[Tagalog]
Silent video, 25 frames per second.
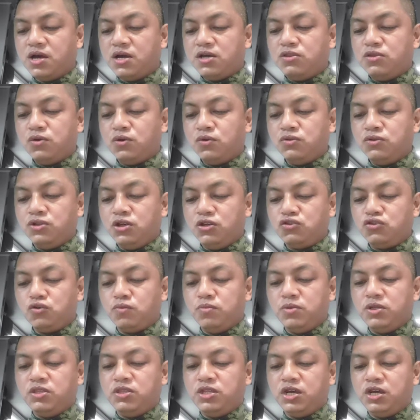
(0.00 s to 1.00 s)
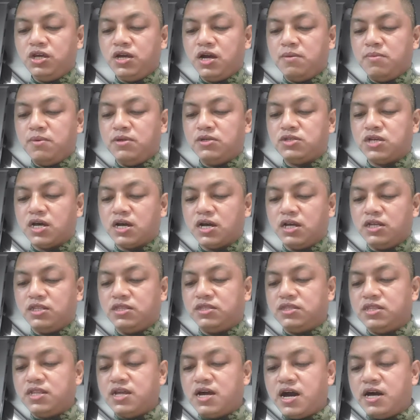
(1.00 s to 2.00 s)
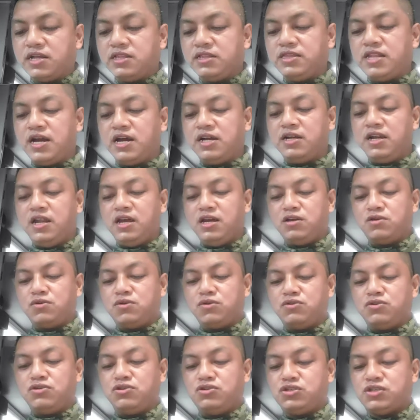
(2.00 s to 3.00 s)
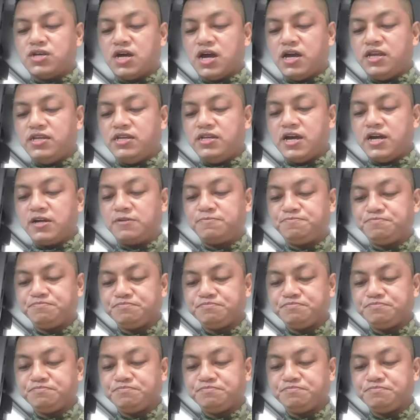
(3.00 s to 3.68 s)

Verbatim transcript: Noon di tumindig ang may sakit at naglingkod sa kanya.